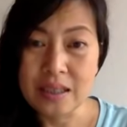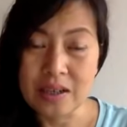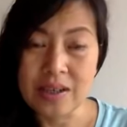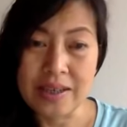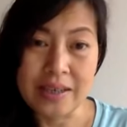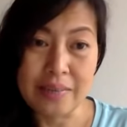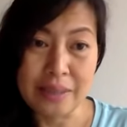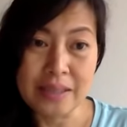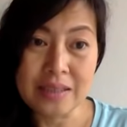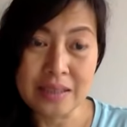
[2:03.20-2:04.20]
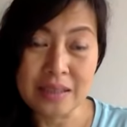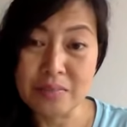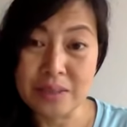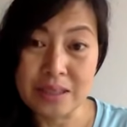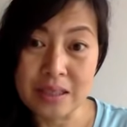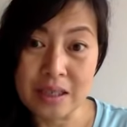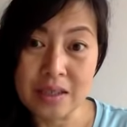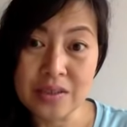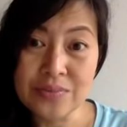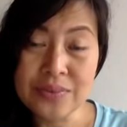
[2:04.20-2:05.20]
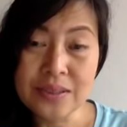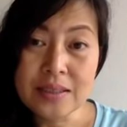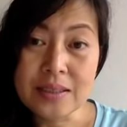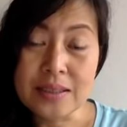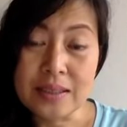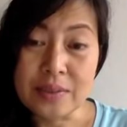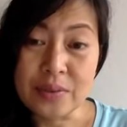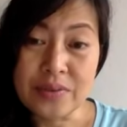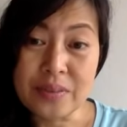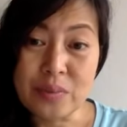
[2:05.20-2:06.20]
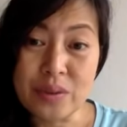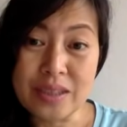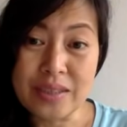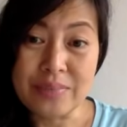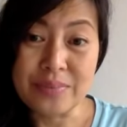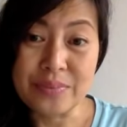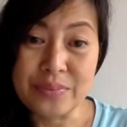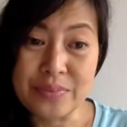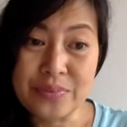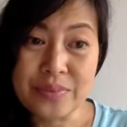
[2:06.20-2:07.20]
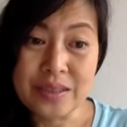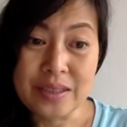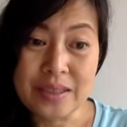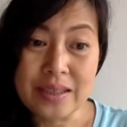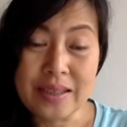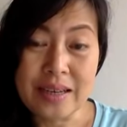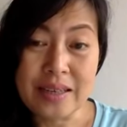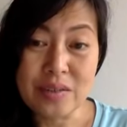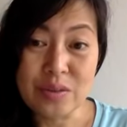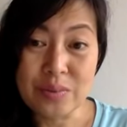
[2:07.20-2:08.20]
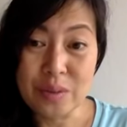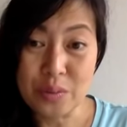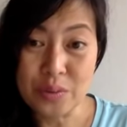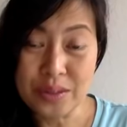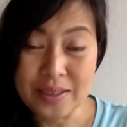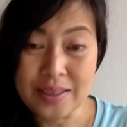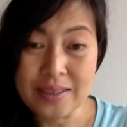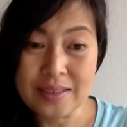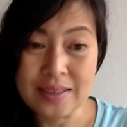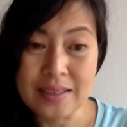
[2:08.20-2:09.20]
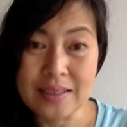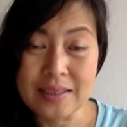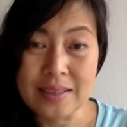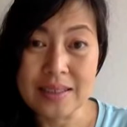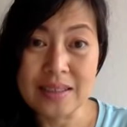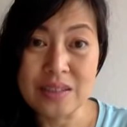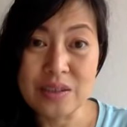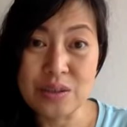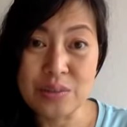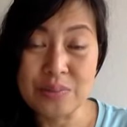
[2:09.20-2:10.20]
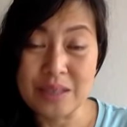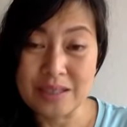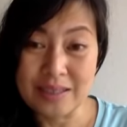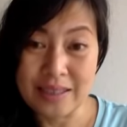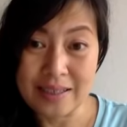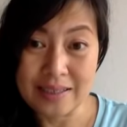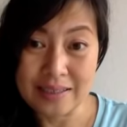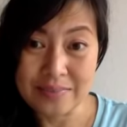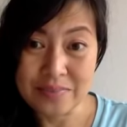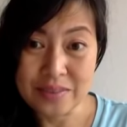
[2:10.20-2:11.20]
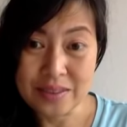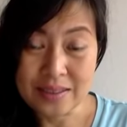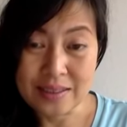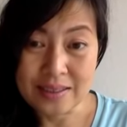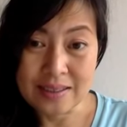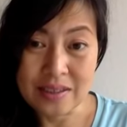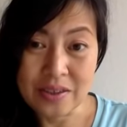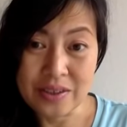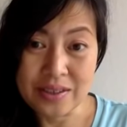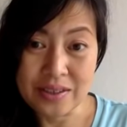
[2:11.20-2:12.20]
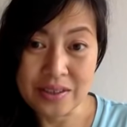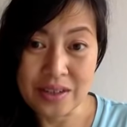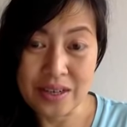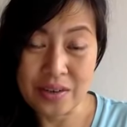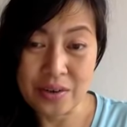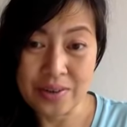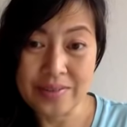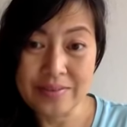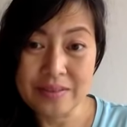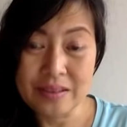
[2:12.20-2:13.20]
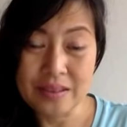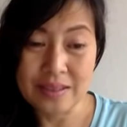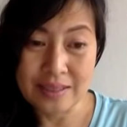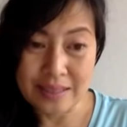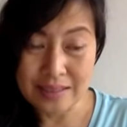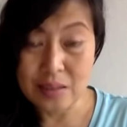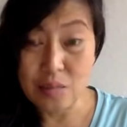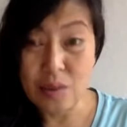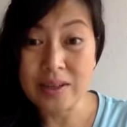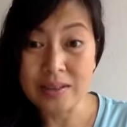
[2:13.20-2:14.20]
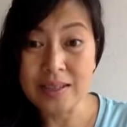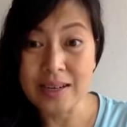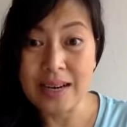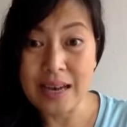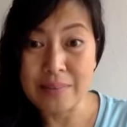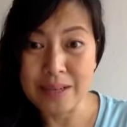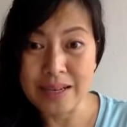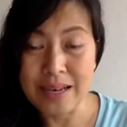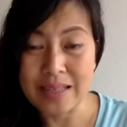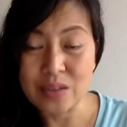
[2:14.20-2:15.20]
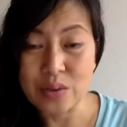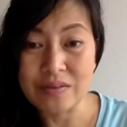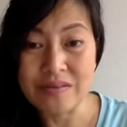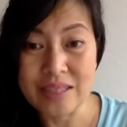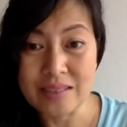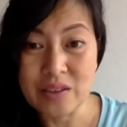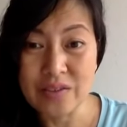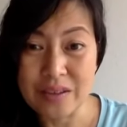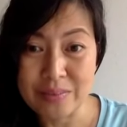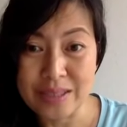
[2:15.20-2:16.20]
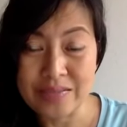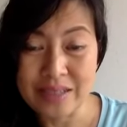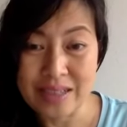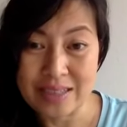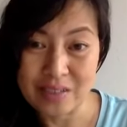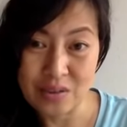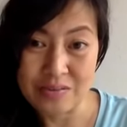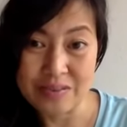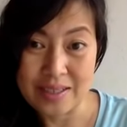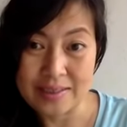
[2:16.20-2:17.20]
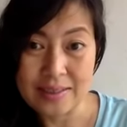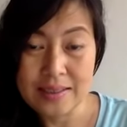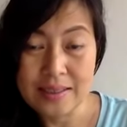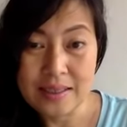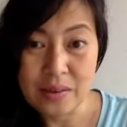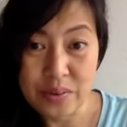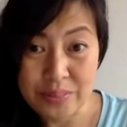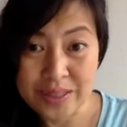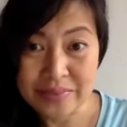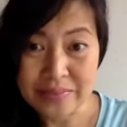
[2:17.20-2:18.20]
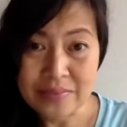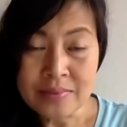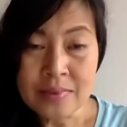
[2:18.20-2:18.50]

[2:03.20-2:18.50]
à, có lẽ đã biết những cái thông tin đó à, quý vị muốn tìm những cái livestream cũ của liên á thì lên cái kênh youtube trần thị hải liên à, trên đó liên có là nói liên đã trong quá khứ liên đã làm cái livestream về tư duy phản biện và livestream về ngụy biện